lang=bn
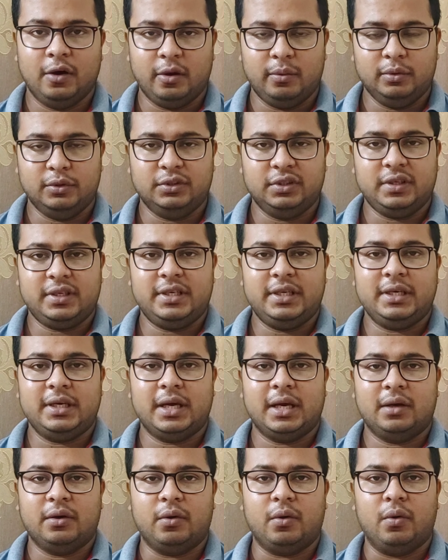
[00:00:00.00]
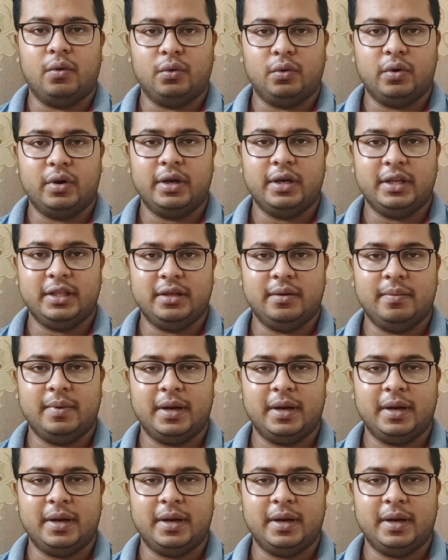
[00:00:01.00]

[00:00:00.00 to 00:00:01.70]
অবশ্যই টিকা গ্রহণ করে নিতে